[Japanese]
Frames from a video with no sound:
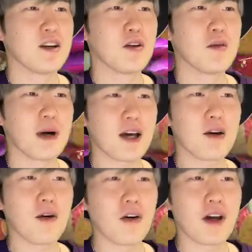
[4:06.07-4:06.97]
お前
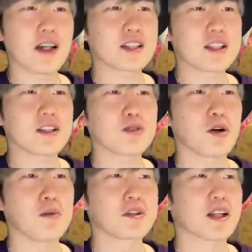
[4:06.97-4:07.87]
を応援してる
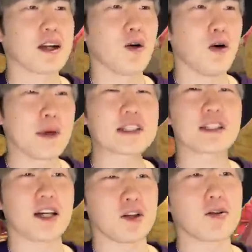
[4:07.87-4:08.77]
と思ったら大
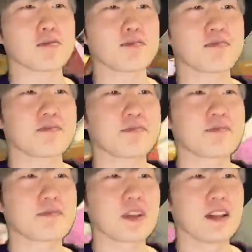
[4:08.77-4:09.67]
間違いよ
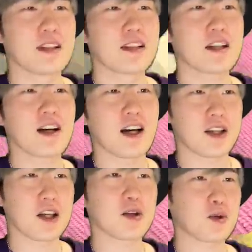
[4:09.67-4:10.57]
だから
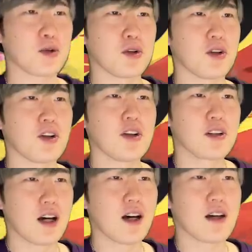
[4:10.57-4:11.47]
結局
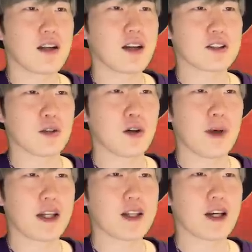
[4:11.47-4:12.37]
ななんかその
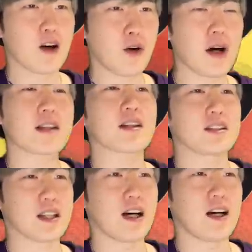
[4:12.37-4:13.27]
媒体が終わって
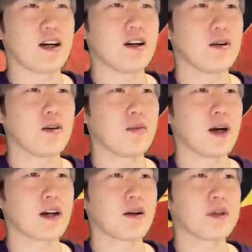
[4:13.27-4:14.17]
さお
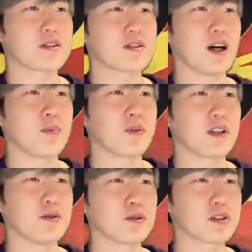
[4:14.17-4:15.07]
前が別のアプリ
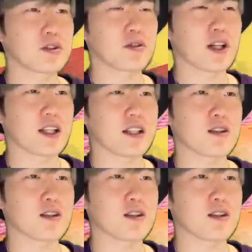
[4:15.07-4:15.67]
に移るとかなった